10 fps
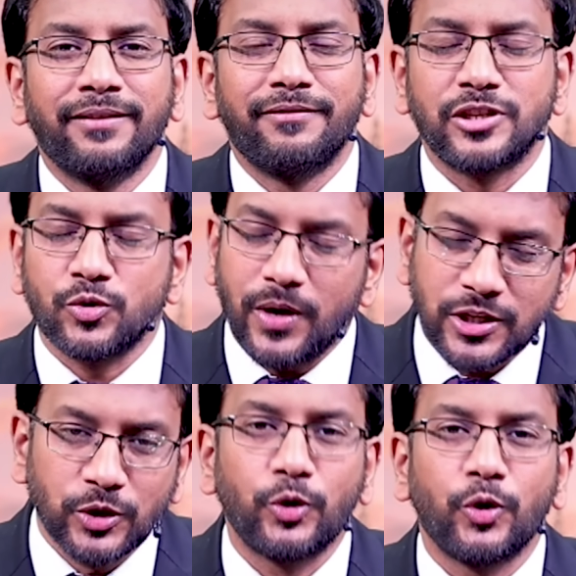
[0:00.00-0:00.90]

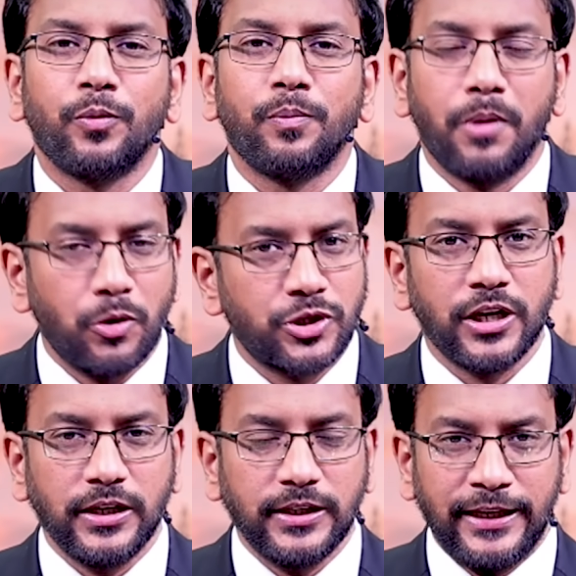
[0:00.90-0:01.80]
విశ్వాసంతో
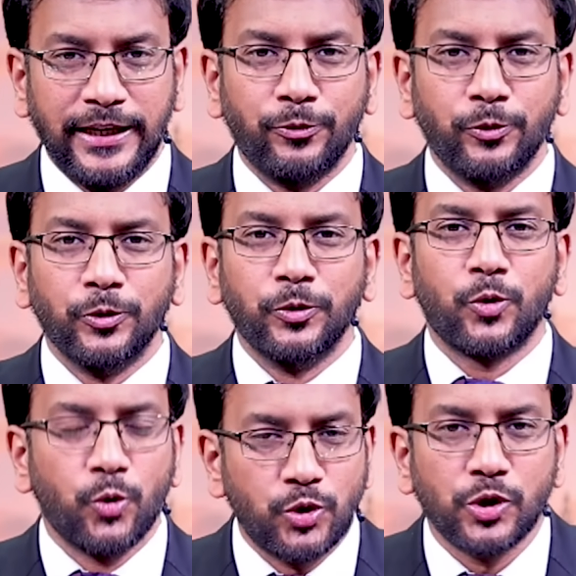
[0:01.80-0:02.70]
బహుశా నీవు
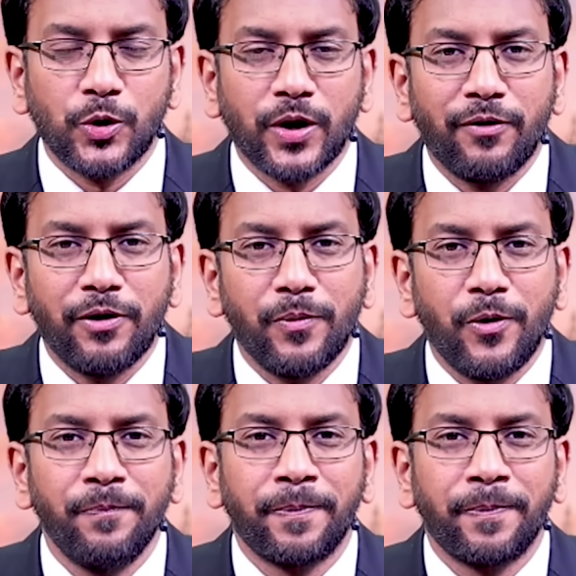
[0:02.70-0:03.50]
కూర్చుని ఉన్నావేమో